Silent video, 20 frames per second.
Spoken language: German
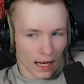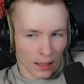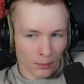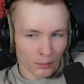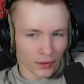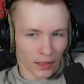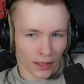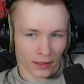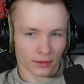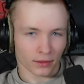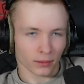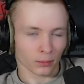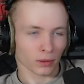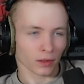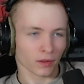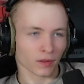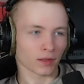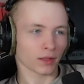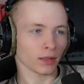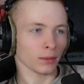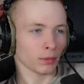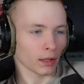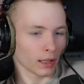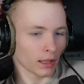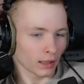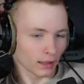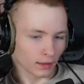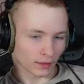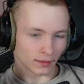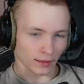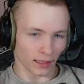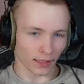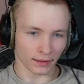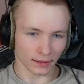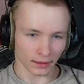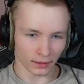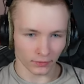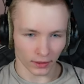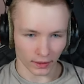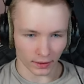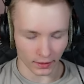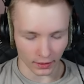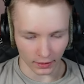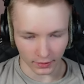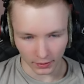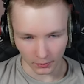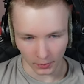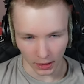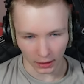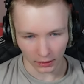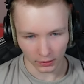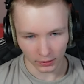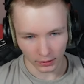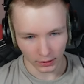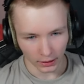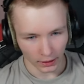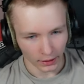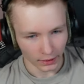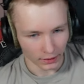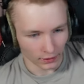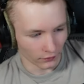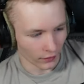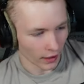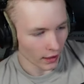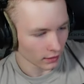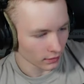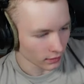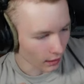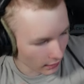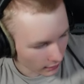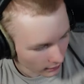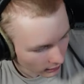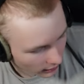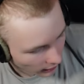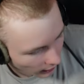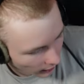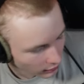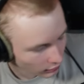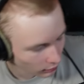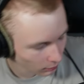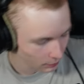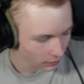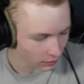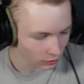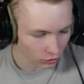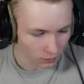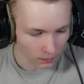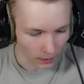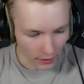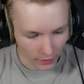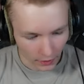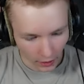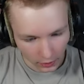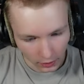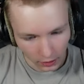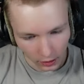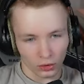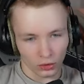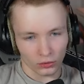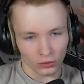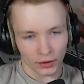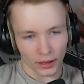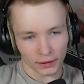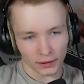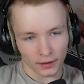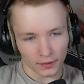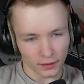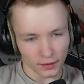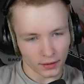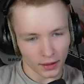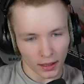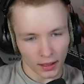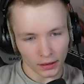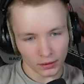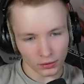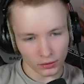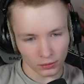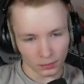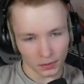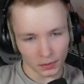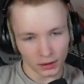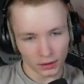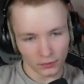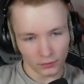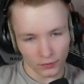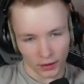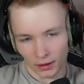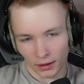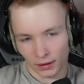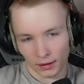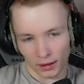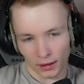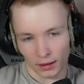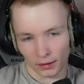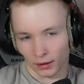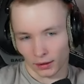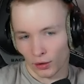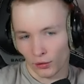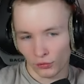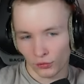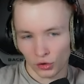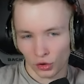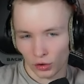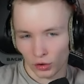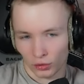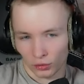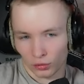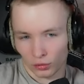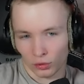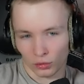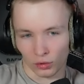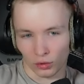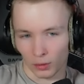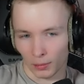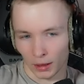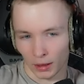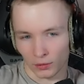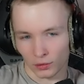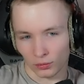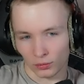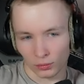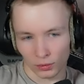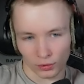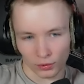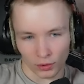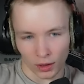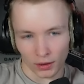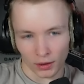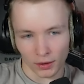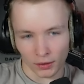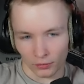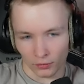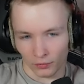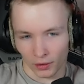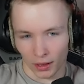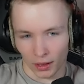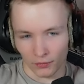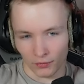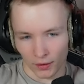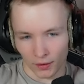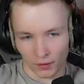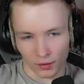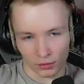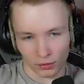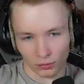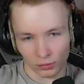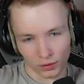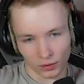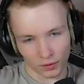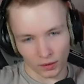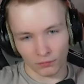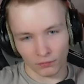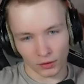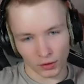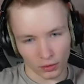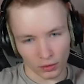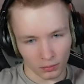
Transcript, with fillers: updaten im Prinzip. ist das Einzige, was ich jetzt mache, die Welten als Sicherheitskopie zu speichern. Und nach der Sicherheitskopie werde ich dann halt raufjoinen und gucken, ob alles gut ist oder nicht. Und wenn halt was nicht gut ist, dann wird es